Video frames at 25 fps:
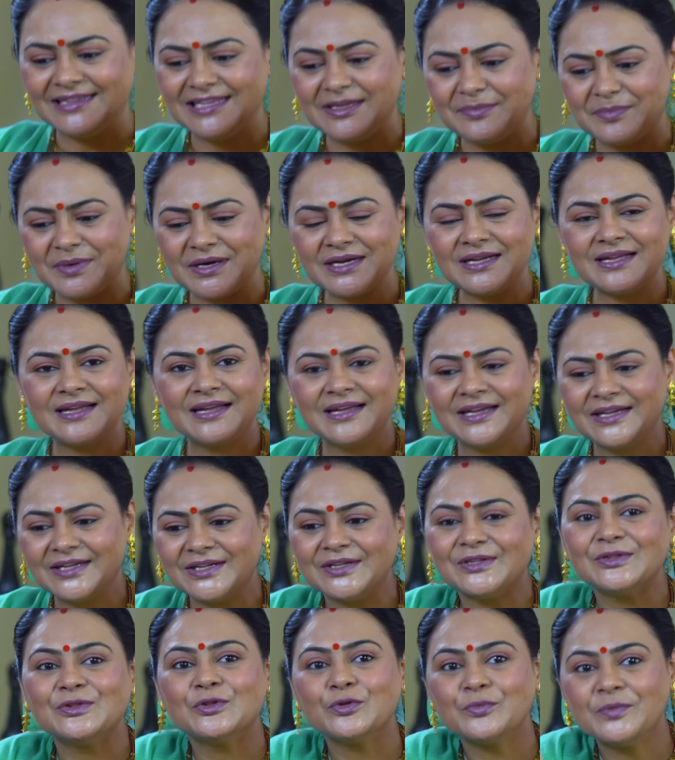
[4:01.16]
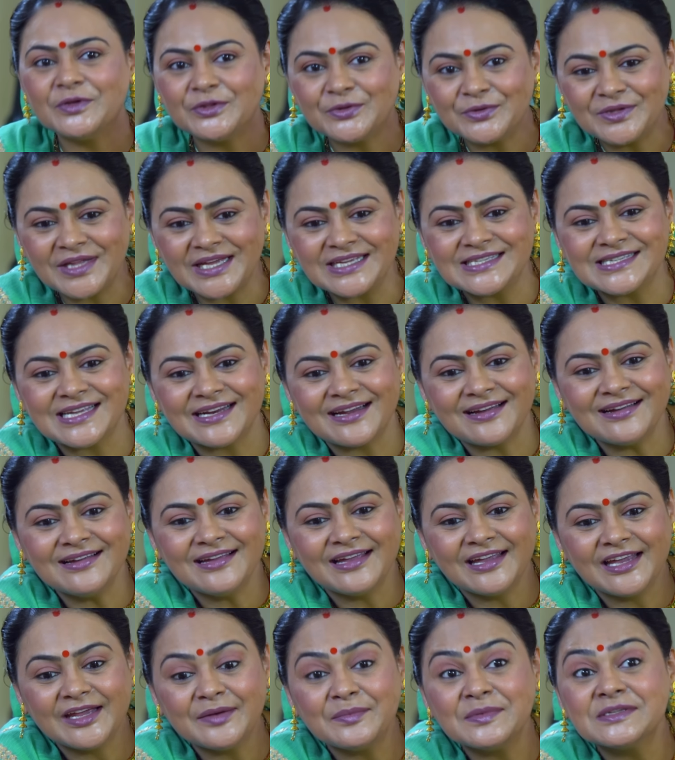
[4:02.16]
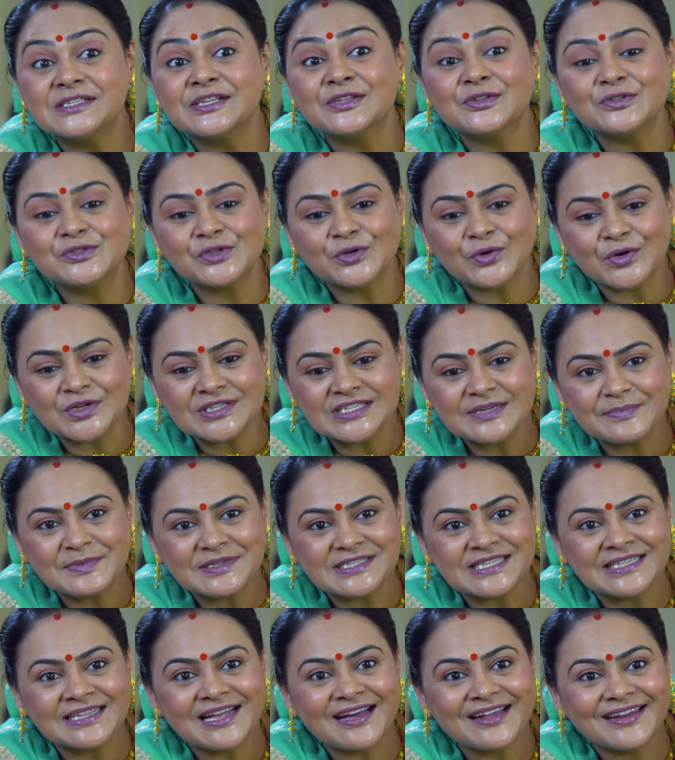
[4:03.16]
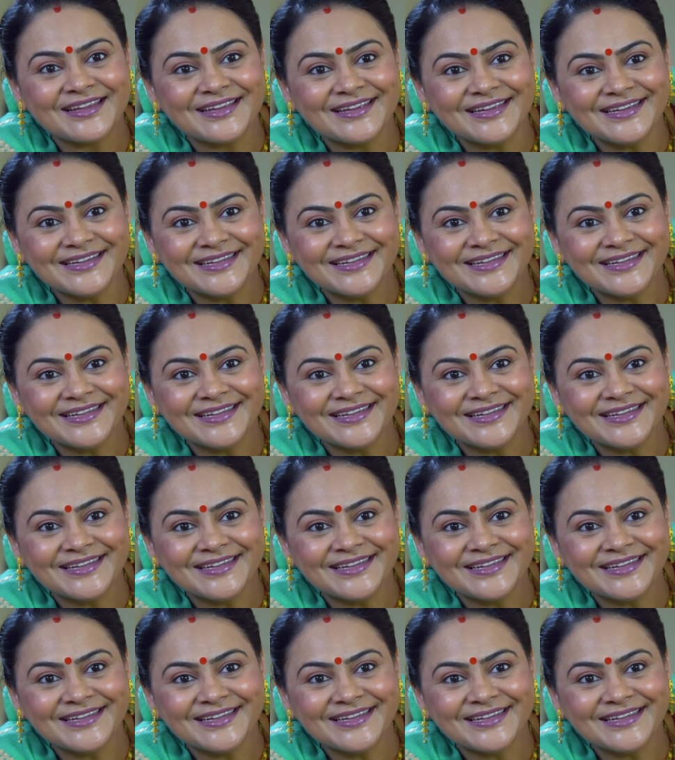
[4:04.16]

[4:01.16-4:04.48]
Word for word: দীপক তুই একটু দেখ তো এর মধ্যে তোর কোনটা পছন্দ